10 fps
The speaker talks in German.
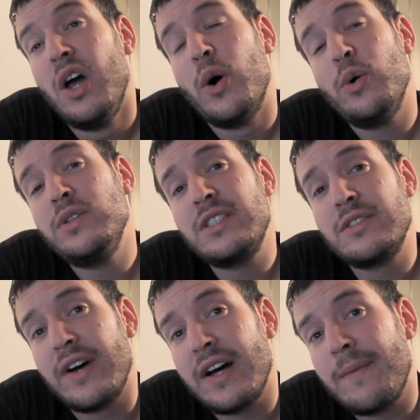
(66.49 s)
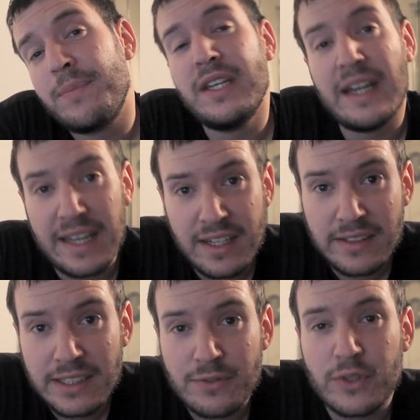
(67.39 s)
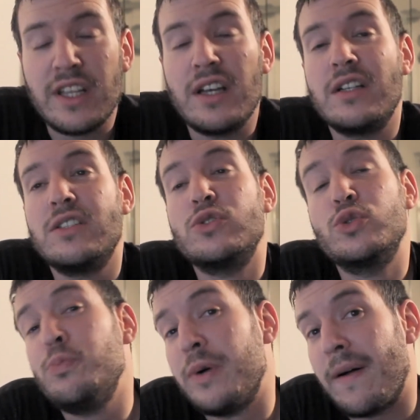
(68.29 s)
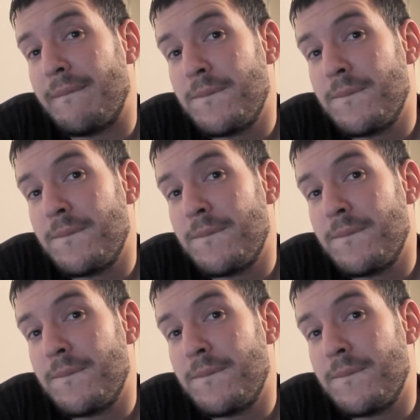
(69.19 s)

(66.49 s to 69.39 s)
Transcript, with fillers: Und zwar, die Rede ist von der super